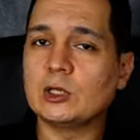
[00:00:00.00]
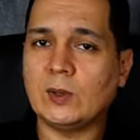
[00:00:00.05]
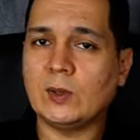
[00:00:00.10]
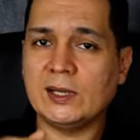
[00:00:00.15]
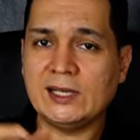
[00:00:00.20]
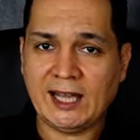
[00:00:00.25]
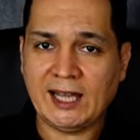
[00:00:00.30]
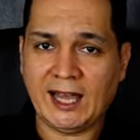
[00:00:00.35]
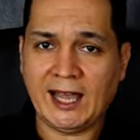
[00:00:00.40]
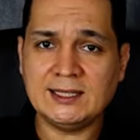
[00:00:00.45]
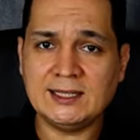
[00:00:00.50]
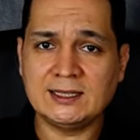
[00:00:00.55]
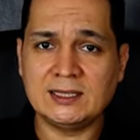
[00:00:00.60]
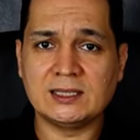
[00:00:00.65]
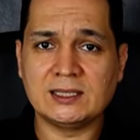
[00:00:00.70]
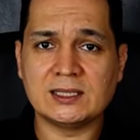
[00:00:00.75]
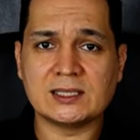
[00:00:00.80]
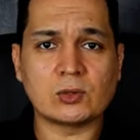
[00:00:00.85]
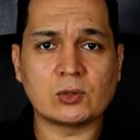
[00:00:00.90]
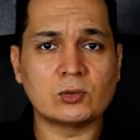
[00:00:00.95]
هو اللي
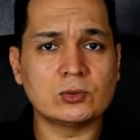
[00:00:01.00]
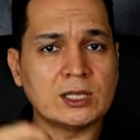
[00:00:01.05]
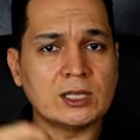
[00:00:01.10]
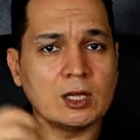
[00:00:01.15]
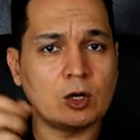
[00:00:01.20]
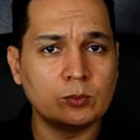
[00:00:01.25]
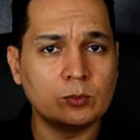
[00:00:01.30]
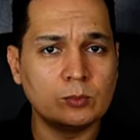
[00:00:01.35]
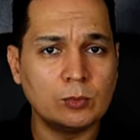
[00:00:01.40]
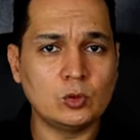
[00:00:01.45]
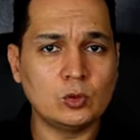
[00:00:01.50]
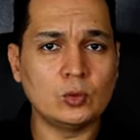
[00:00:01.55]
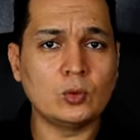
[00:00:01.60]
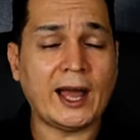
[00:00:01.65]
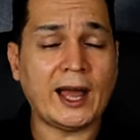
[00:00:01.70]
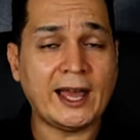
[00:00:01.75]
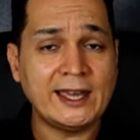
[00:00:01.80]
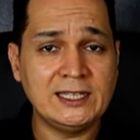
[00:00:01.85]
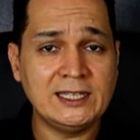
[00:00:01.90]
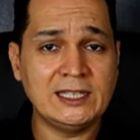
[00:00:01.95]
يحدد إذا كنا ناخد
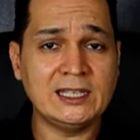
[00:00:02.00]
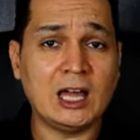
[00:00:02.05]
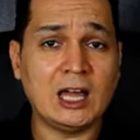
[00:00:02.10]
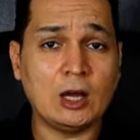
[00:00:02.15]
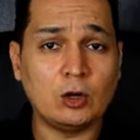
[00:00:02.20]
منه عينة